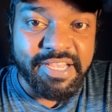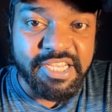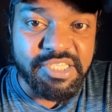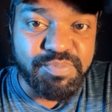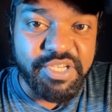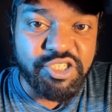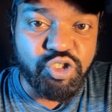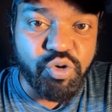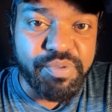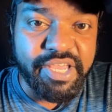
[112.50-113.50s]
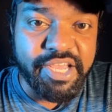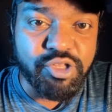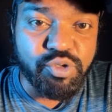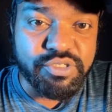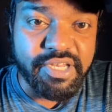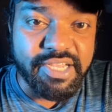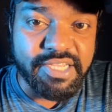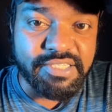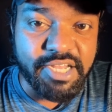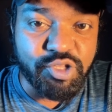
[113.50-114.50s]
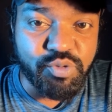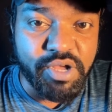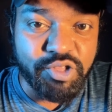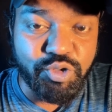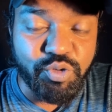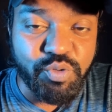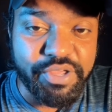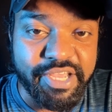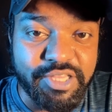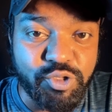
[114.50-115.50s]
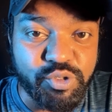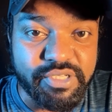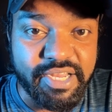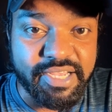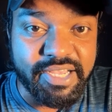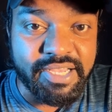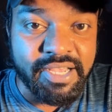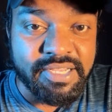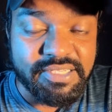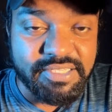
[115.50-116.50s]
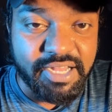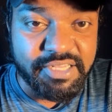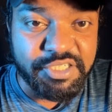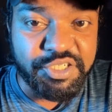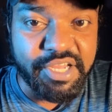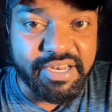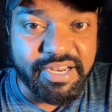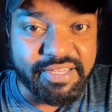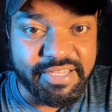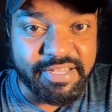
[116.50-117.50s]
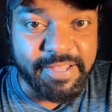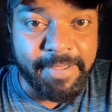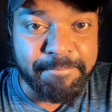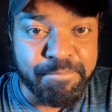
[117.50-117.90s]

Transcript: इस बीच जो भी एक दूसरे के साथ हुआ दोनों एक दूसरे के साथ शेयर करते थे